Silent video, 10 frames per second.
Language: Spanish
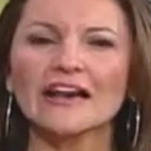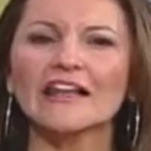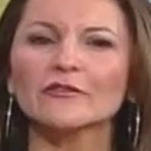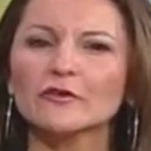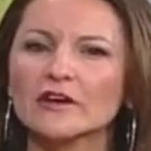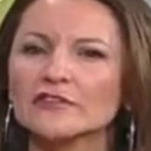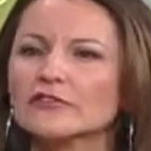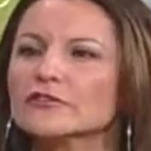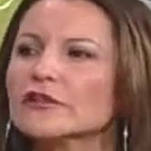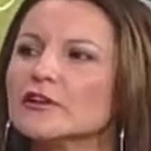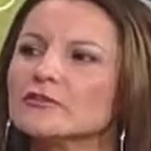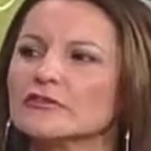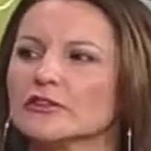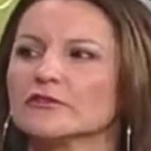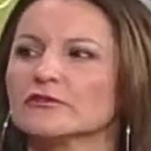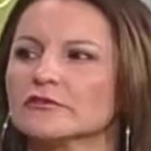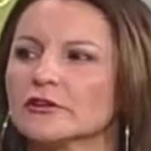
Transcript: la educación de los hijos?